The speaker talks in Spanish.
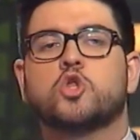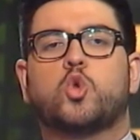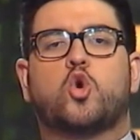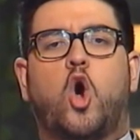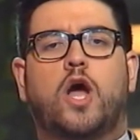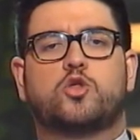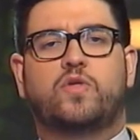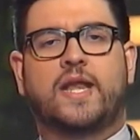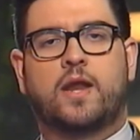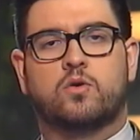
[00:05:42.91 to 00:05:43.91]
Tú coge tu
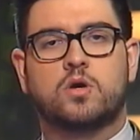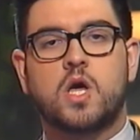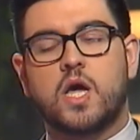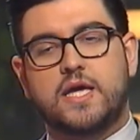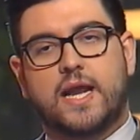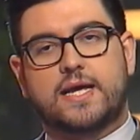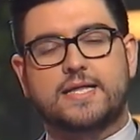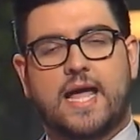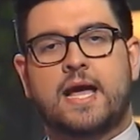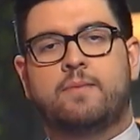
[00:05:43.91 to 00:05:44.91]
dinero y el que
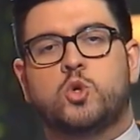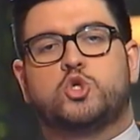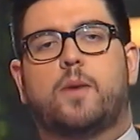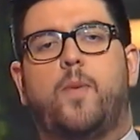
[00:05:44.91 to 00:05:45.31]
tenga mucho